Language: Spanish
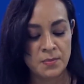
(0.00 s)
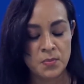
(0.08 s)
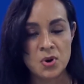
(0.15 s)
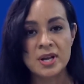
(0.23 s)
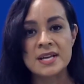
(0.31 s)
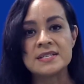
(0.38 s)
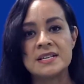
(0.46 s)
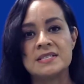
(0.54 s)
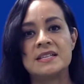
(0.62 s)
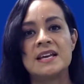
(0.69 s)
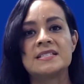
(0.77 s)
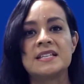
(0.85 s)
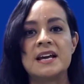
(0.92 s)
porque se le
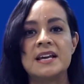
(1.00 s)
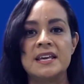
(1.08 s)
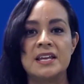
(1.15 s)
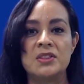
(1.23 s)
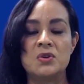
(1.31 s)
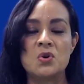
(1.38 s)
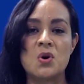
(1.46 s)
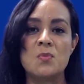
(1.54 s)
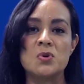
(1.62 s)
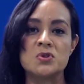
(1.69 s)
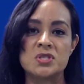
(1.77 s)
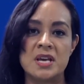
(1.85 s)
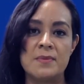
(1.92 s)
está extrayendo
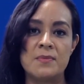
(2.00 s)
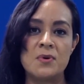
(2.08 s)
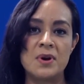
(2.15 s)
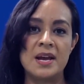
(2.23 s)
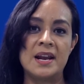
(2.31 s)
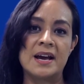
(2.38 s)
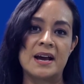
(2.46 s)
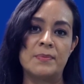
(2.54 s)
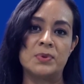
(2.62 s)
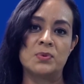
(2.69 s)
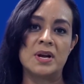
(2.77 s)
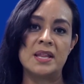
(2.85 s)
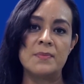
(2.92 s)
como cebo en la
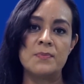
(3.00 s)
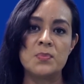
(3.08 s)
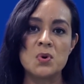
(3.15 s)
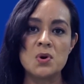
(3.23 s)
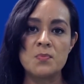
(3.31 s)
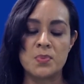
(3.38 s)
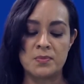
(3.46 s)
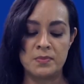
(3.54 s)
captura de pulpo.